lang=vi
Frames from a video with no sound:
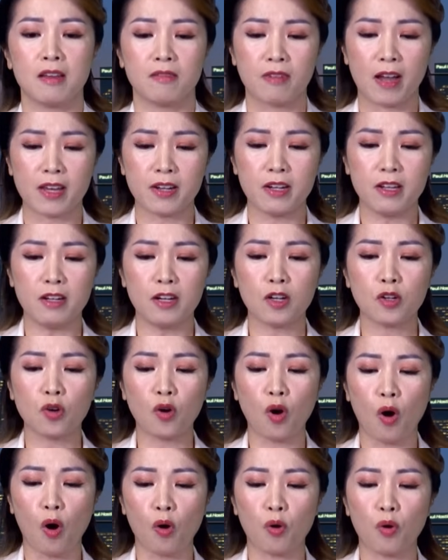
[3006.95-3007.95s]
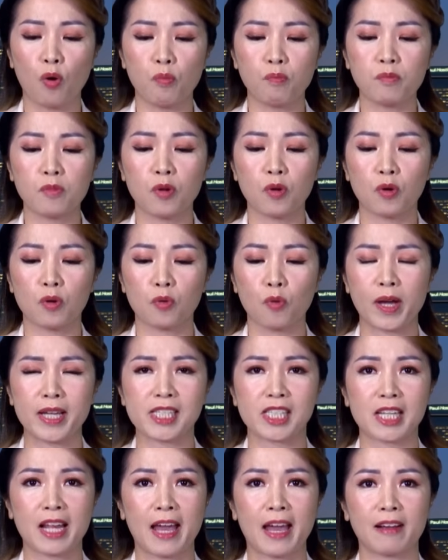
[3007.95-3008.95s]
Và nữa cô cũng quay
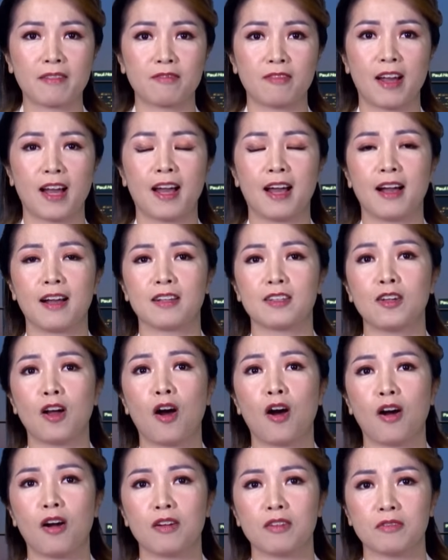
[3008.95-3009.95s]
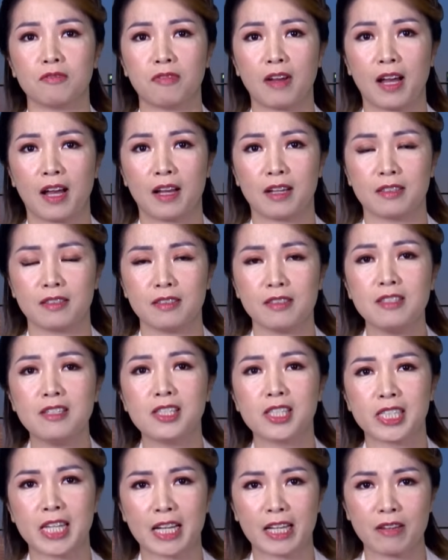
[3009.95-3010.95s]
sang và gọi và
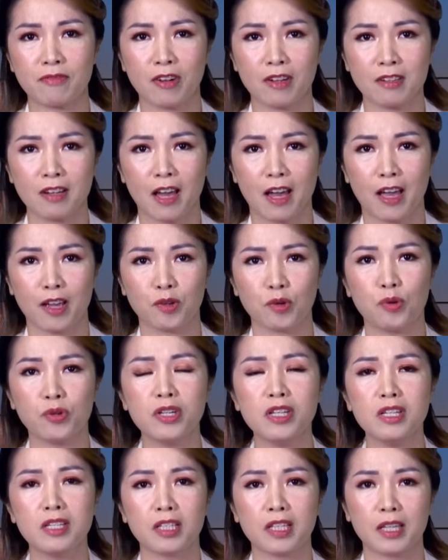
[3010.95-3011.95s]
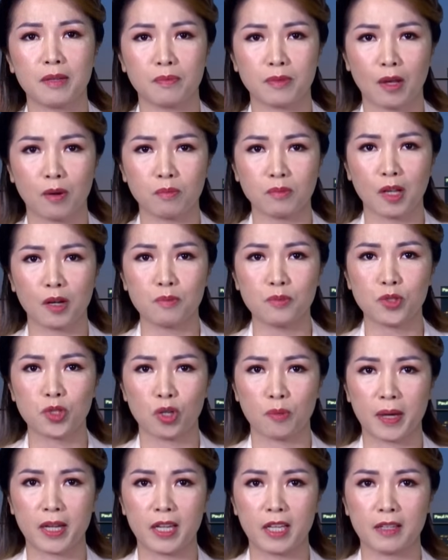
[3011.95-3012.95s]
đưa ra cái vấn đề của đương kim Tổng thống
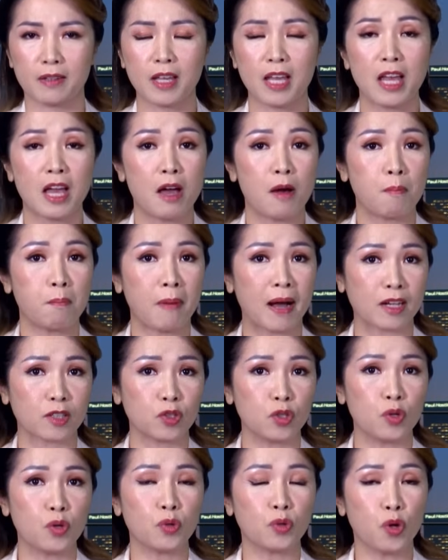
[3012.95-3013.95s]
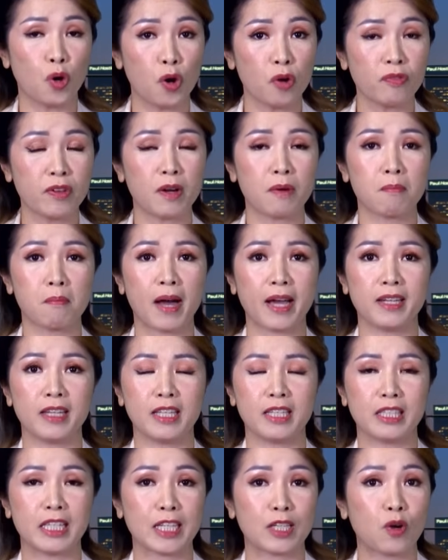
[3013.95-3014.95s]
Joe Biden. Mặc dù đối với ông
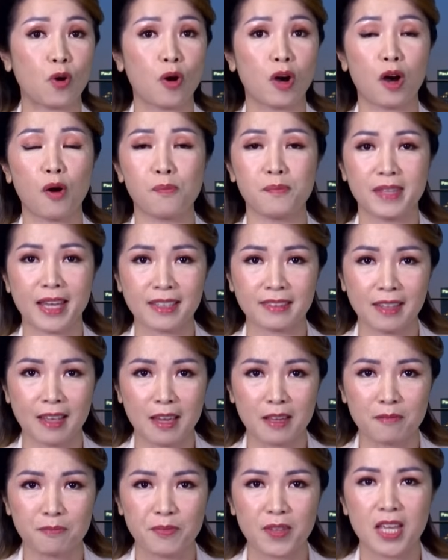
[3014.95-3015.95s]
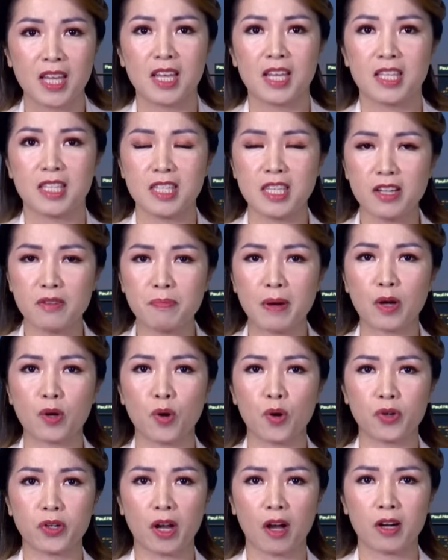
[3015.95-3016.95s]
Biden thì cô không nhắc tên, nhưng mà
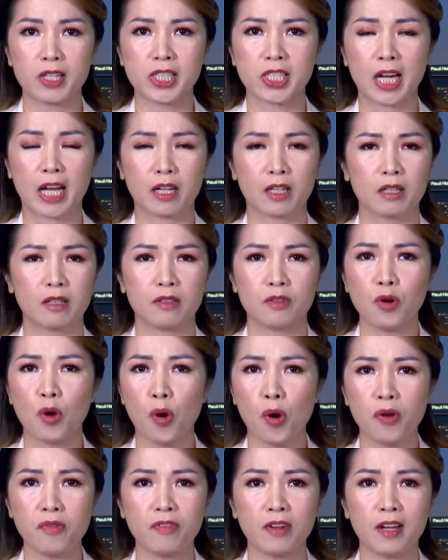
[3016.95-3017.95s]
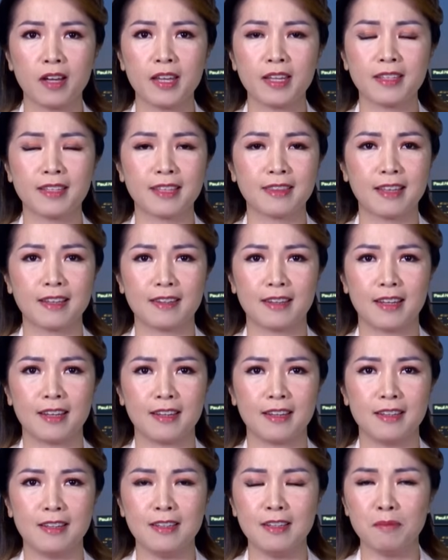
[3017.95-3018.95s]
cô nói rằng đối với cái tình
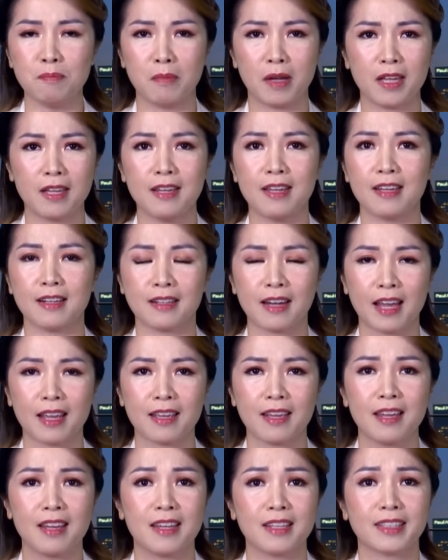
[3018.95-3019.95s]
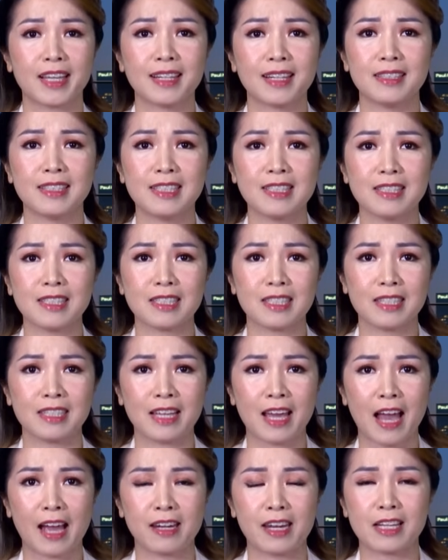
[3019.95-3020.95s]
hình nước Mỹ hiện nay, các chính trị
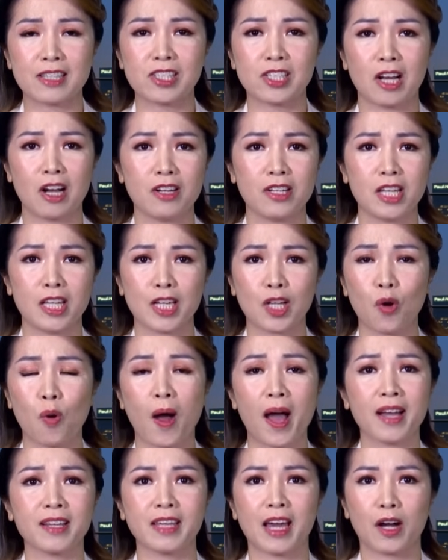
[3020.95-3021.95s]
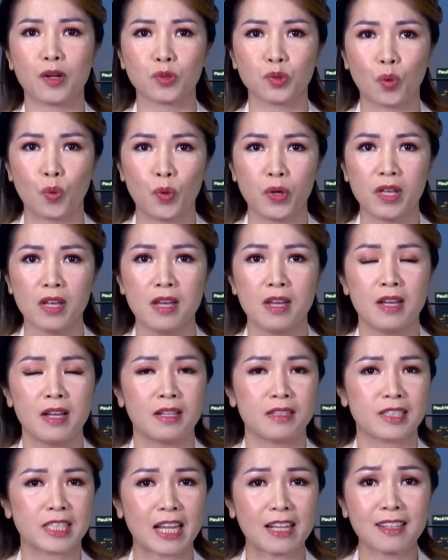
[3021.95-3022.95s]
gia đã trở nên quá cao tuổi,
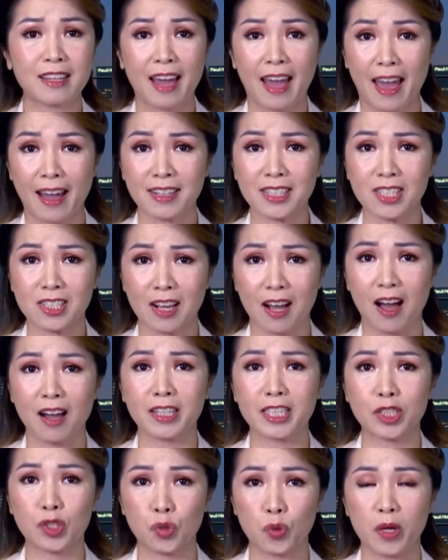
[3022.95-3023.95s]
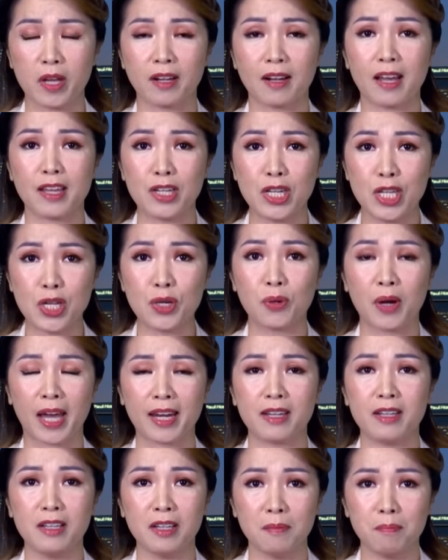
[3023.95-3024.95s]
sẽ cản trở cái chuyện là điều
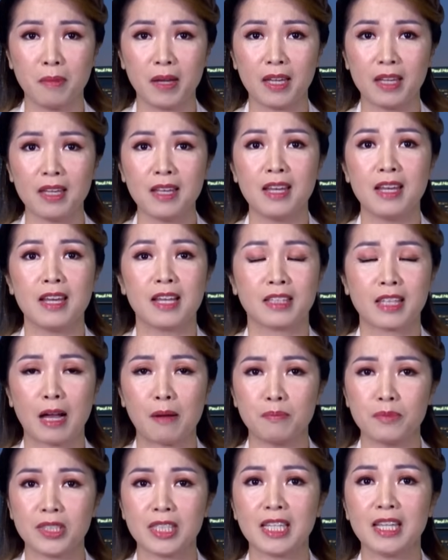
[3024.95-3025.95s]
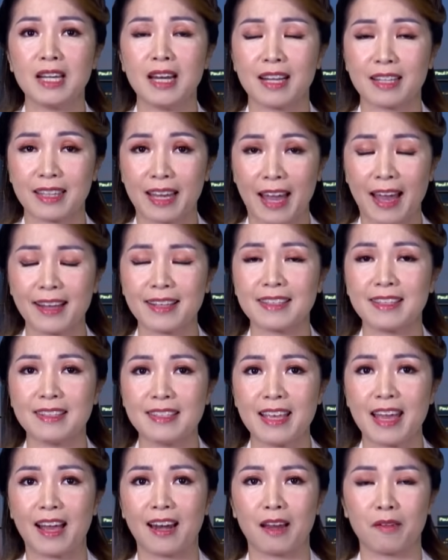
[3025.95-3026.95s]
hành nước Mỹ, thậm chí là cả những
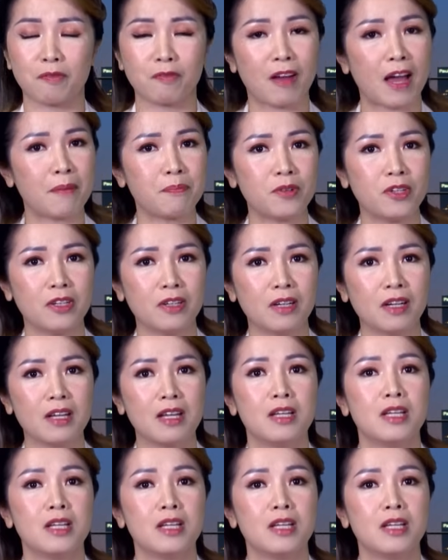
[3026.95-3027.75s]
nhà lập pháp nữa.